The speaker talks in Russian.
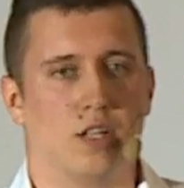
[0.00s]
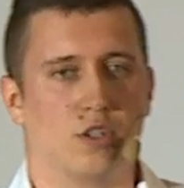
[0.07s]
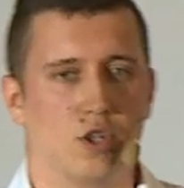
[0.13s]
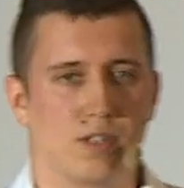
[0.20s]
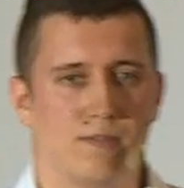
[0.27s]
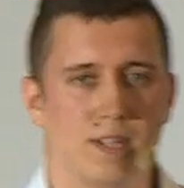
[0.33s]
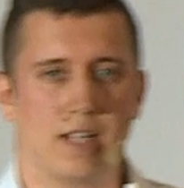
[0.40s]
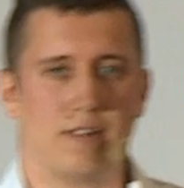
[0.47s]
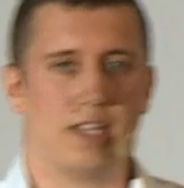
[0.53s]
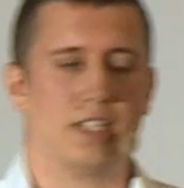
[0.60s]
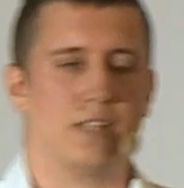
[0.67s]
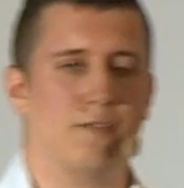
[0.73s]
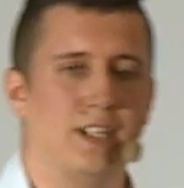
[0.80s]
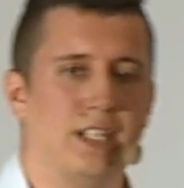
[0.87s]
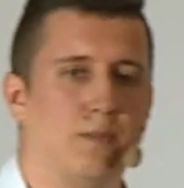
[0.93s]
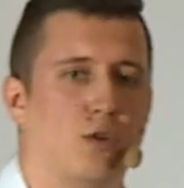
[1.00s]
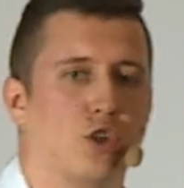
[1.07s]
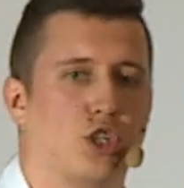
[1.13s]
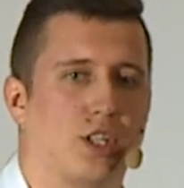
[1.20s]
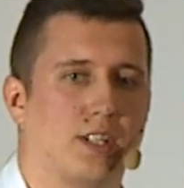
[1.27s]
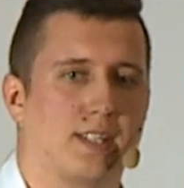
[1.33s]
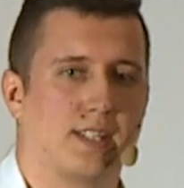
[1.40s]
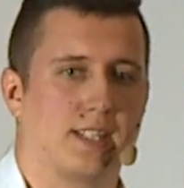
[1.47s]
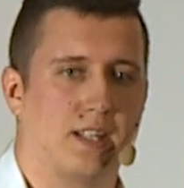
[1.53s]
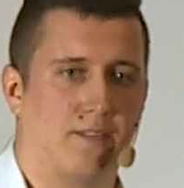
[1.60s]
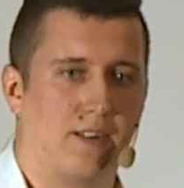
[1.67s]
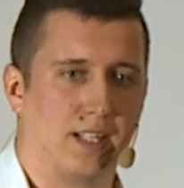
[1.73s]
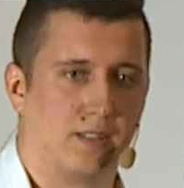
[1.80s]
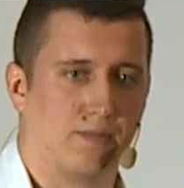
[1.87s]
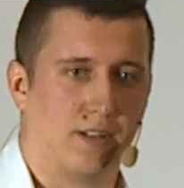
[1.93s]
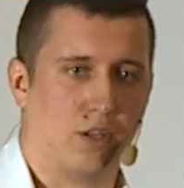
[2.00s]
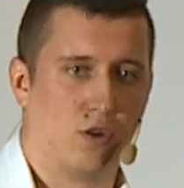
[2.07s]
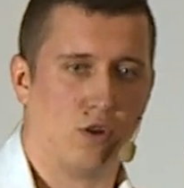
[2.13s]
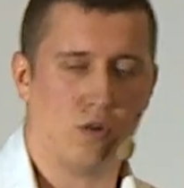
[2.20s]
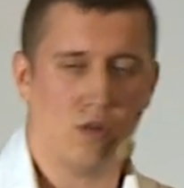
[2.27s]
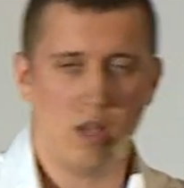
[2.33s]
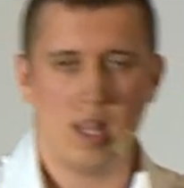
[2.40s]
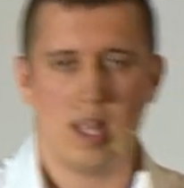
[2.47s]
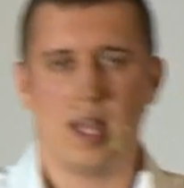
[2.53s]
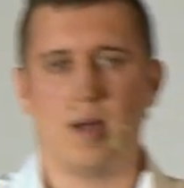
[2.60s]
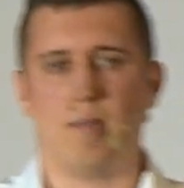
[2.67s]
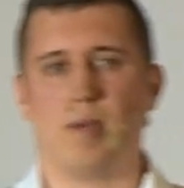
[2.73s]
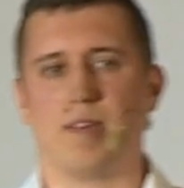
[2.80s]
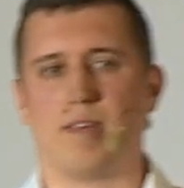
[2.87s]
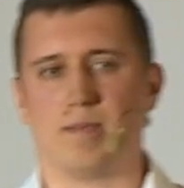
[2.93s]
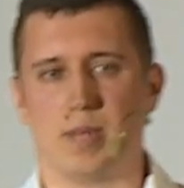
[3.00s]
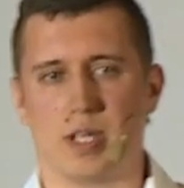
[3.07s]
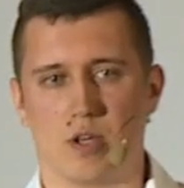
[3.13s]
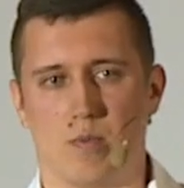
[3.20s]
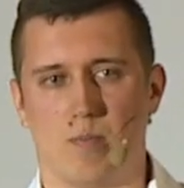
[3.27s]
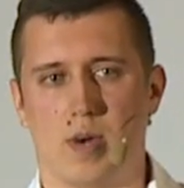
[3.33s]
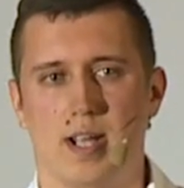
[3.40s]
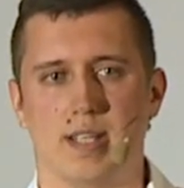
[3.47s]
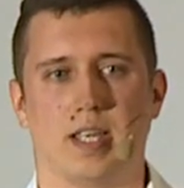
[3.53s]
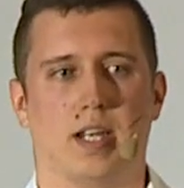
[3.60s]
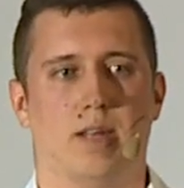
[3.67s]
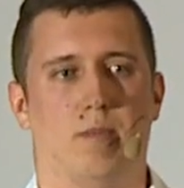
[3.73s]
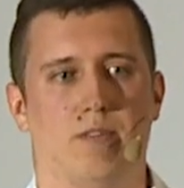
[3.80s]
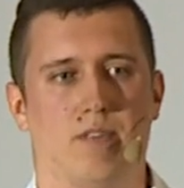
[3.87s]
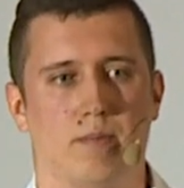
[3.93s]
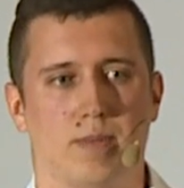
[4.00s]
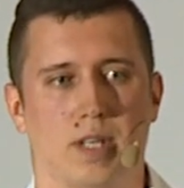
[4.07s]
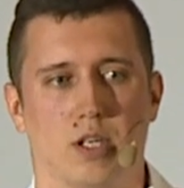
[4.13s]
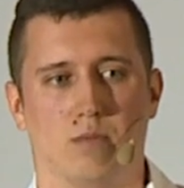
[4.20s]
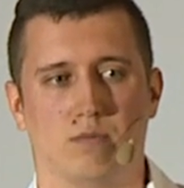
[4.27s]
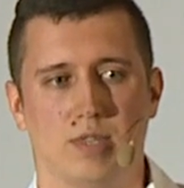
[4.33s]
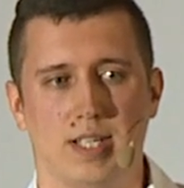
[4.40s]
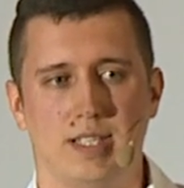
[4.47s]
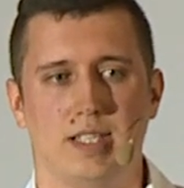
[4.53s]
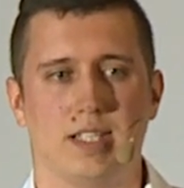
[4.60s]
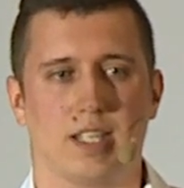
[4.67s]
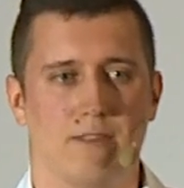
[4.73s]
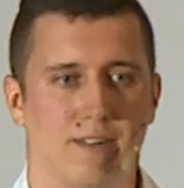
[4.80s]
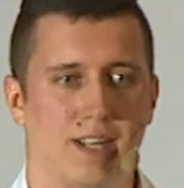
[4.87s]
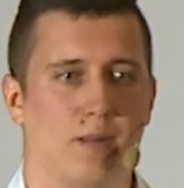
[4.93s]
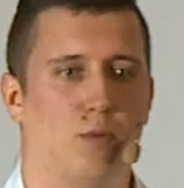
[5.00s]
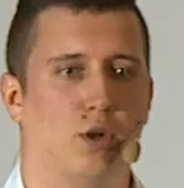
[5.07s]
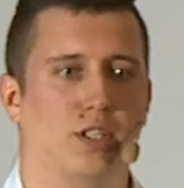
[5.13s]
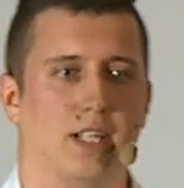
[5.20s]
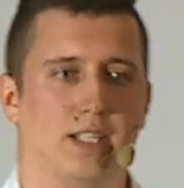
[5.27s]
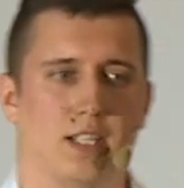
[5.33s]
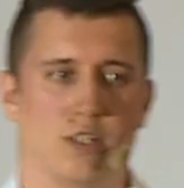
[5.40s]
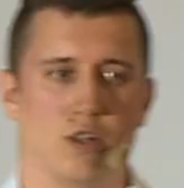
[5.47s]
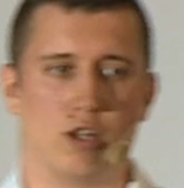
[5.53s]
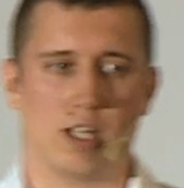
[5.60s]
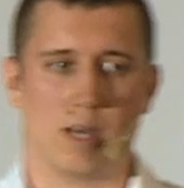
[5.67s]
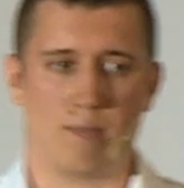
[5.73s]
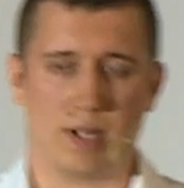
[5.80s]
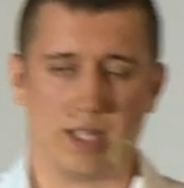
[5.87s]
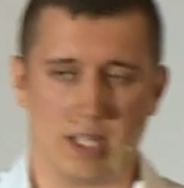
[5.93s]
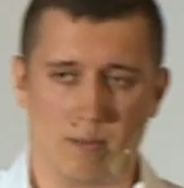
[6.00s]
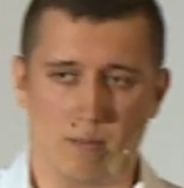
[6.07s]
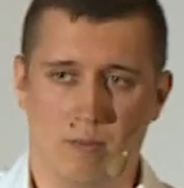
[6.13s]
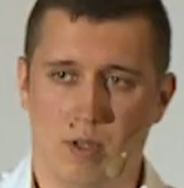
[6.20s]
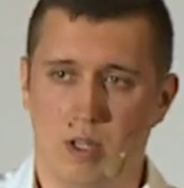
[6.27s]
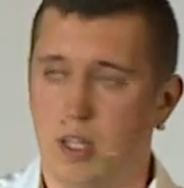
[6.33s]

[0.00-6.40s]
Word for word: То вы говорите, вы не можете создавать свое, мы вам даем баннеры, мы вам даем лендинги, вы работаете только по ним.